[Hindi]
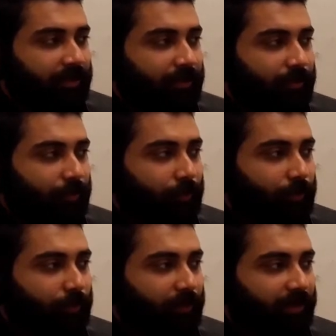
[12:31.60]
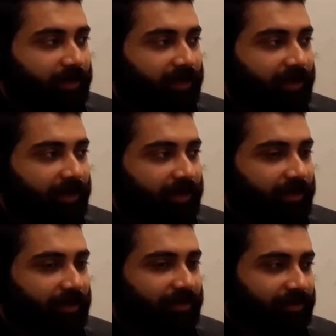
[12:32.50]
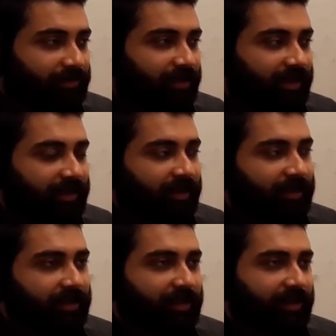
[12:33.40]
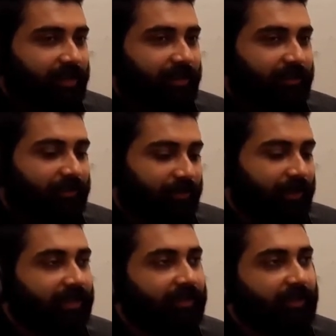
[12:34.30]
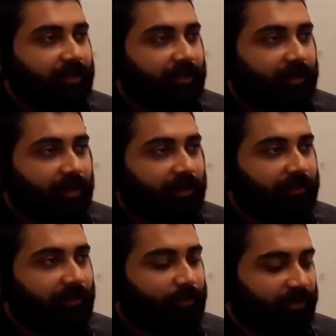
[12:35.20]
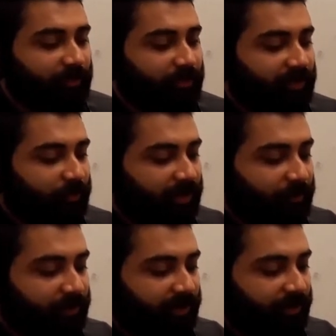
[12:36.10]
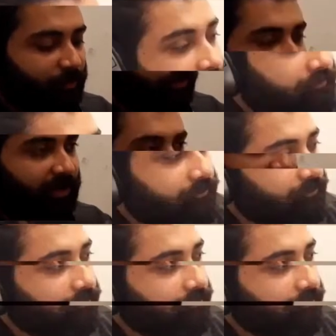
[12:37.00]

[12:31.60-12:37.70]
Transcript: तो कहते हैं कि अगर स्ट्रगल्स हैं ना हार्डशिप्स हैं बीच में आपके मुश्किल हैं